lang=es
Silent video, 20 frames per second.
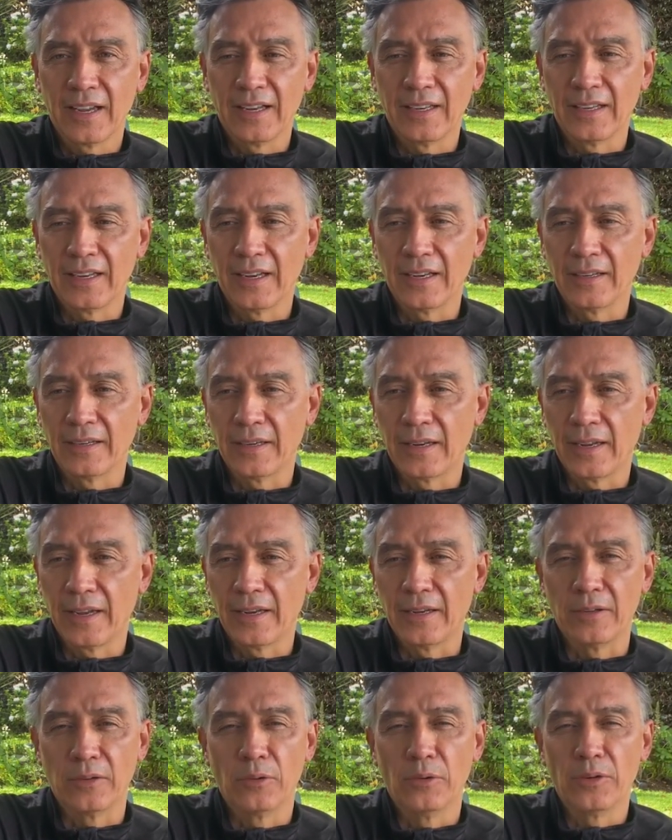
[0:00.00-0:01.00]
en,
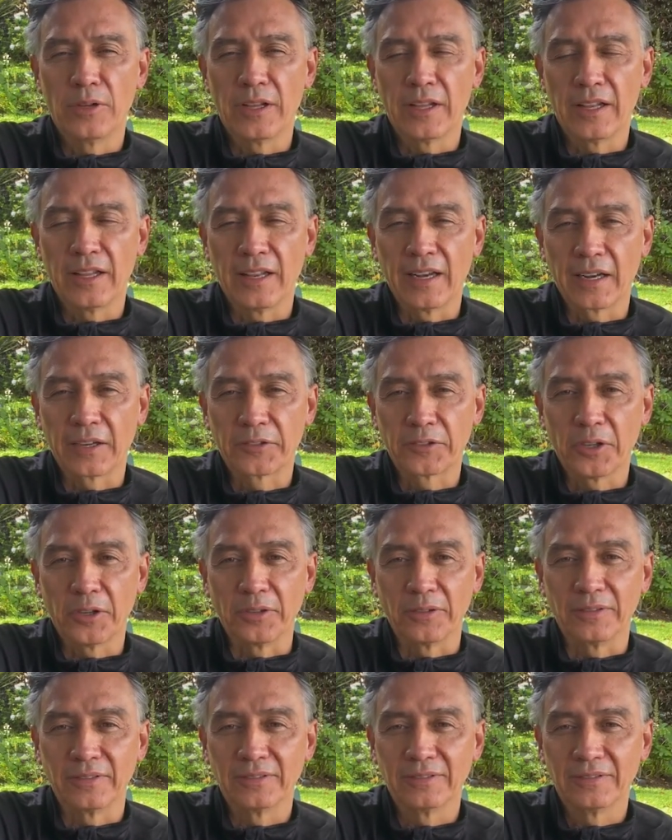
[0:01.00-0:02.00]
en,
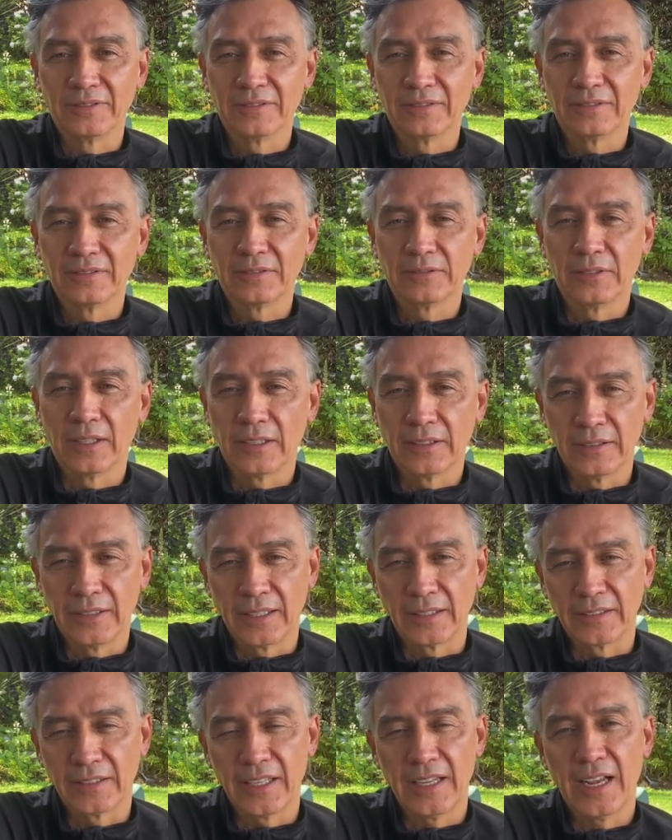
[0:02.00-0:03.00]
unidirección, de,
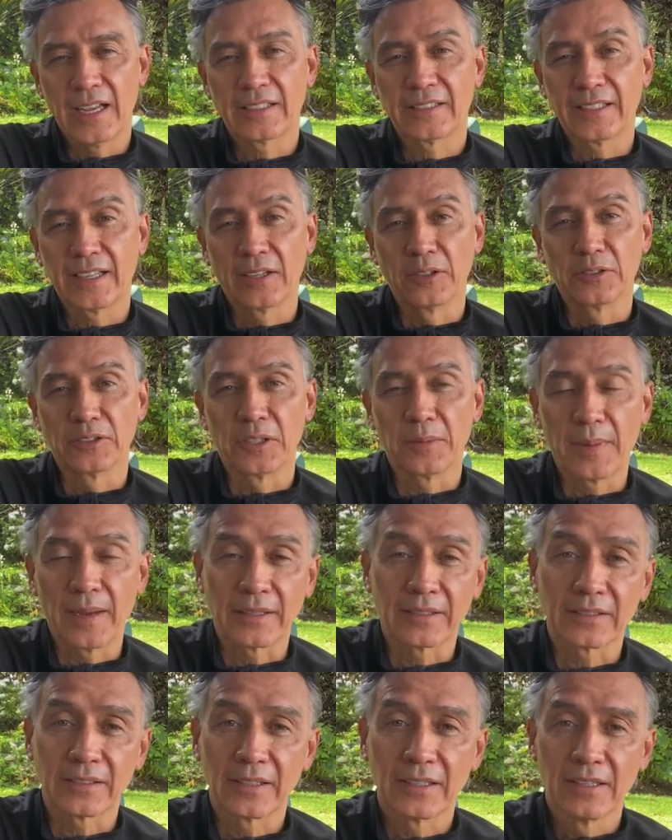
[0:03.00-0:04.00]
de ti hacia los
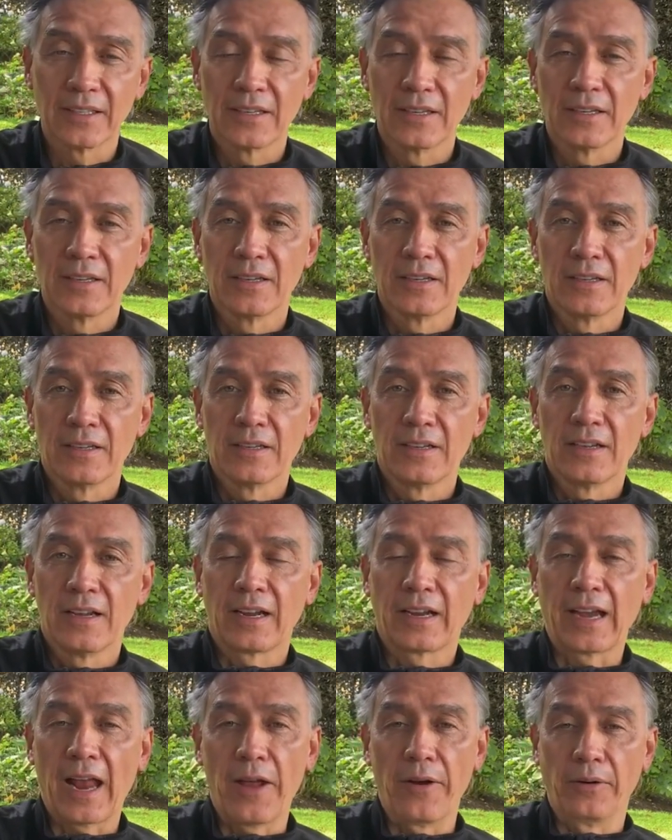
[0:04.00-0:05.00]
demás.
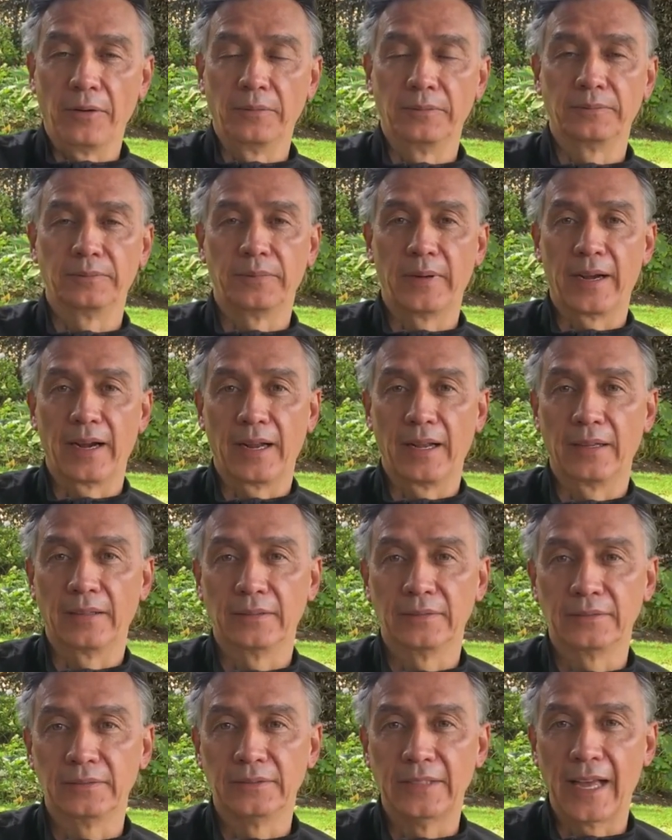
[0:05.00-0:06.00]
Claro, para
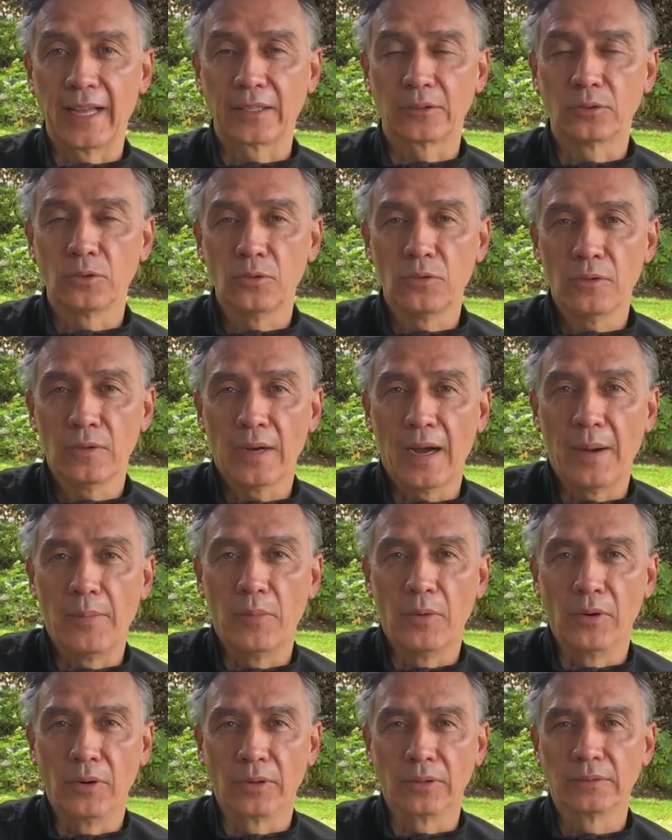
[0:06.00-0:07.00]
dar tu
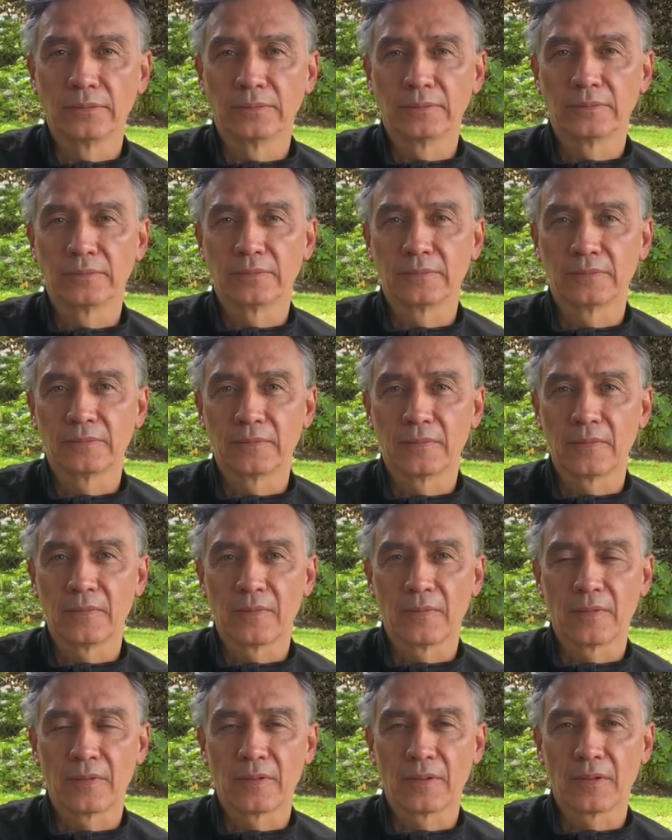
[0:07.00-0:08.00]
amor,
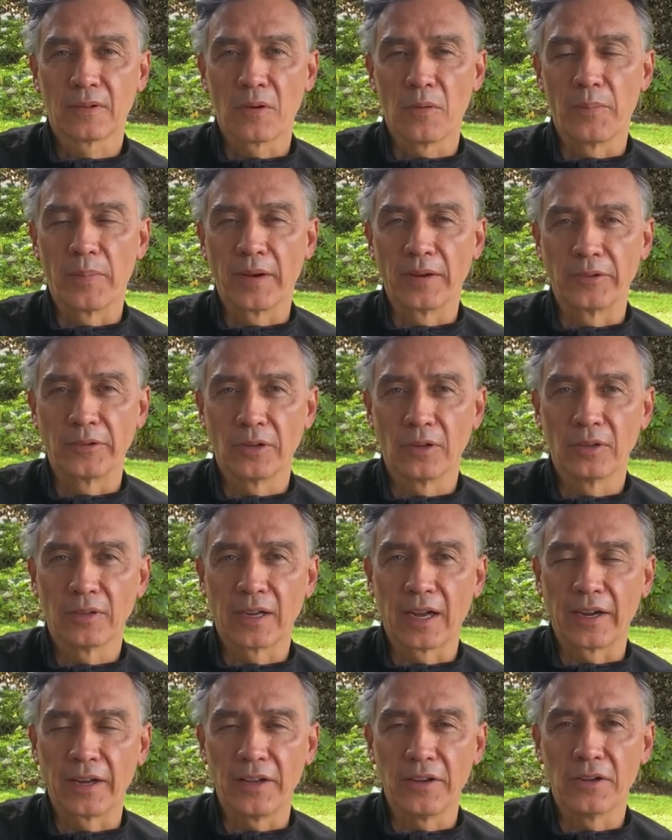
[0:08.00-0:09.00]
comprensión,
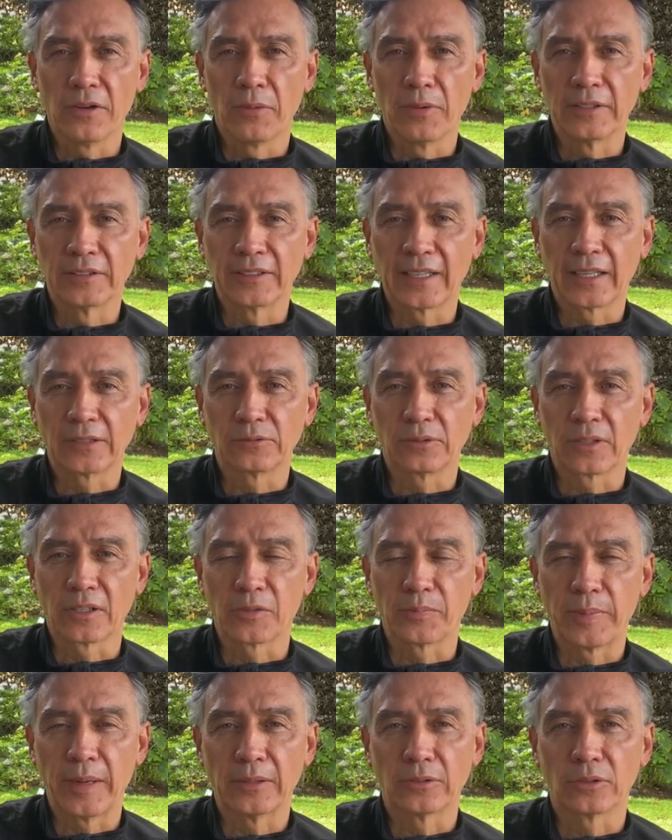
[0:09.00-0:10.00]
cariño, buen trato,
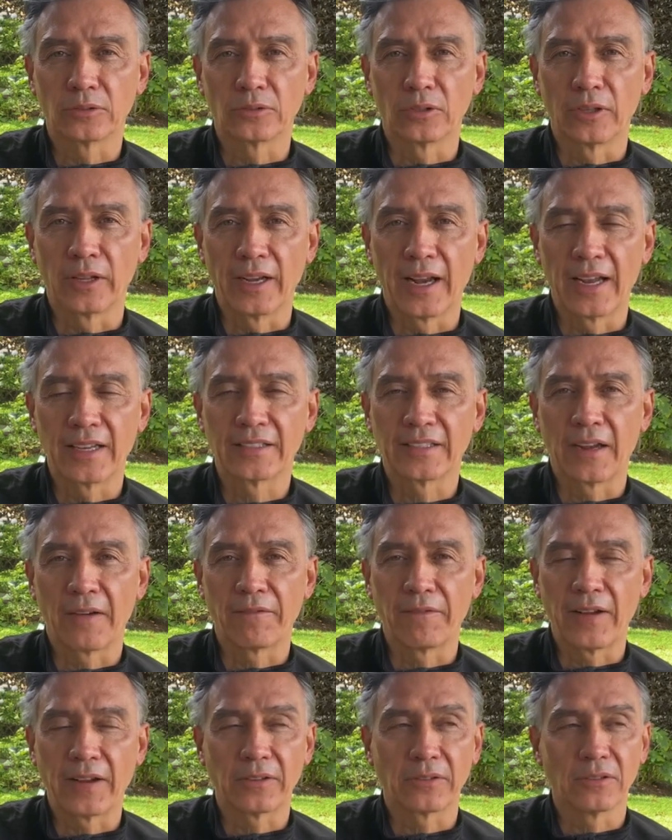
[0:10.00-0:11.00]
respeto, tolerancia,
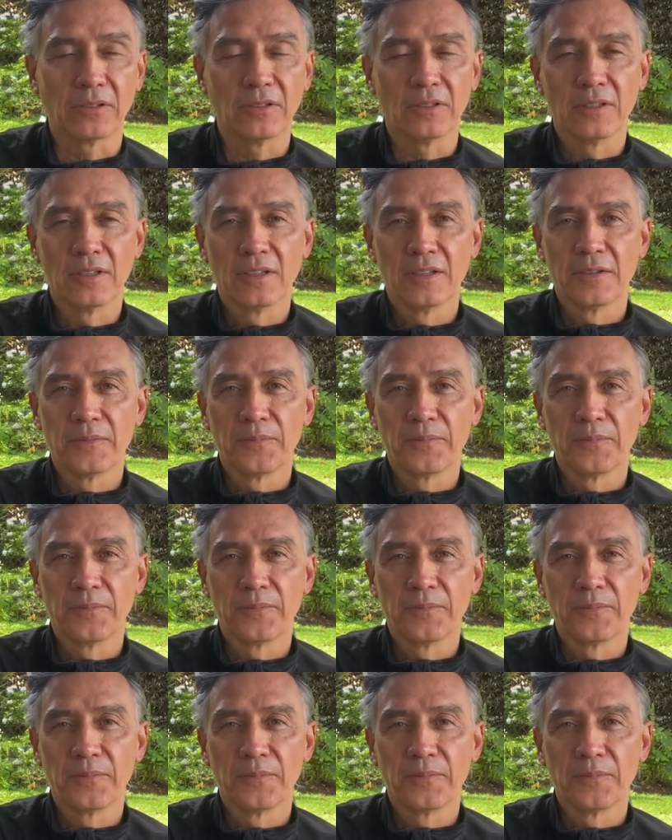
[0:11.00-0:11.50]
afecto,